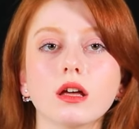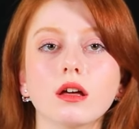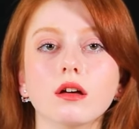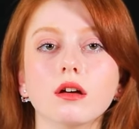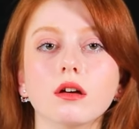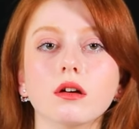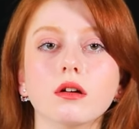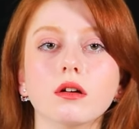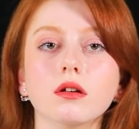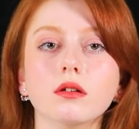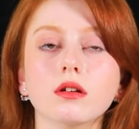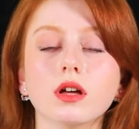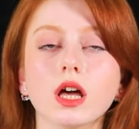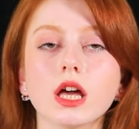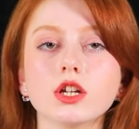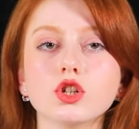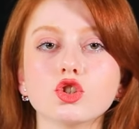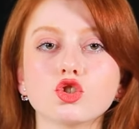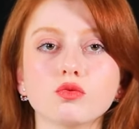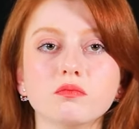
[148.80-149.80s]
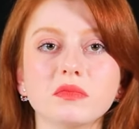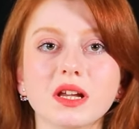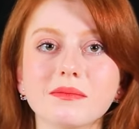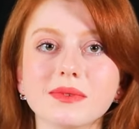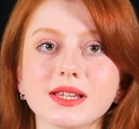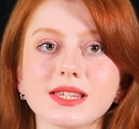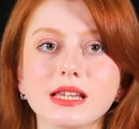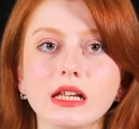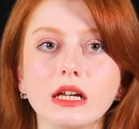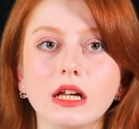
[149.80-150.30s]
آه، اي جمله
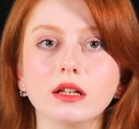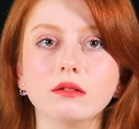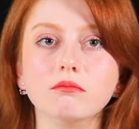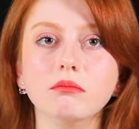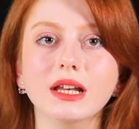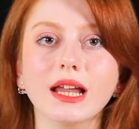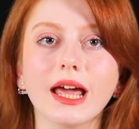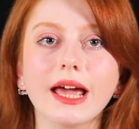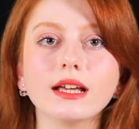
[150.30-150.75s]
مثلا من